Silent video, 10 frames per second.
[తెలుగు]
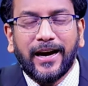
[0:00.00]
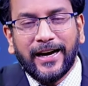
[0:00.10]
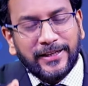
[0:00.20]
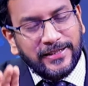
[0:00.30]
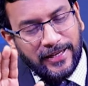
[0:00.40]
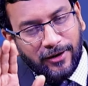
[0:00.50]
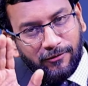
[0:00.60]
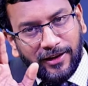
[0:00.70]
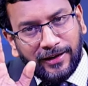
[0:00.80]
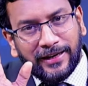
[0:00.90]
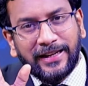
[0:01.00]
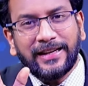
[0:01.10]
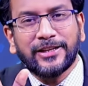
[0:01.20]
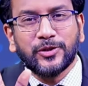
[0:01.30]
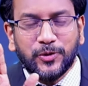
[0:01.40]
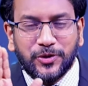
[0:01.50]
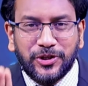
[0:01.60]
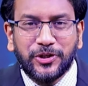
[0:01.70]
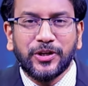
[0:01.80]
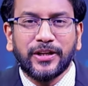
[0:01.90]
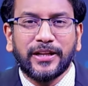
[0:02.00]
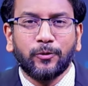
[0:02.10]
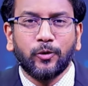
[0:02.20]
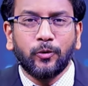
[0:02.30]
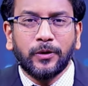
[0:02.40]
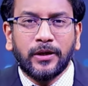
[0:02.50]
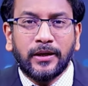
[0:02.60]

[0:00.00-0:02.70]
ఆయన సర్వాన్ని సృష్టించిన దేవుడు